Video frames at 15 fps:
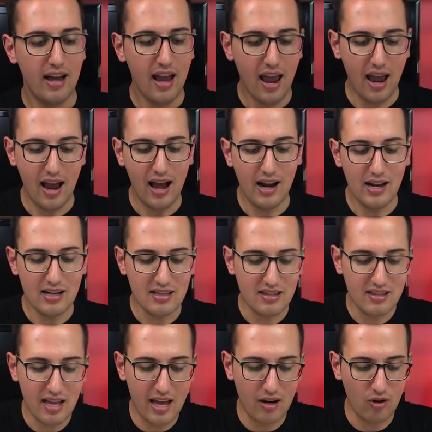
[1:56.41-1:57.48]
e
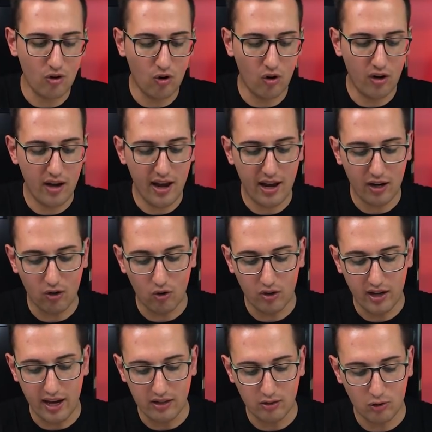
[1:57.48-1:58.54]
all'interno ecco
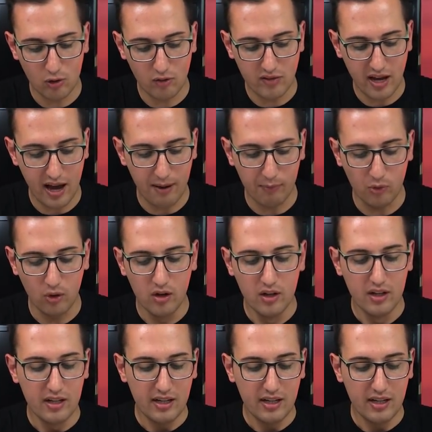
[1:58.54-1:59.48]
che troviamo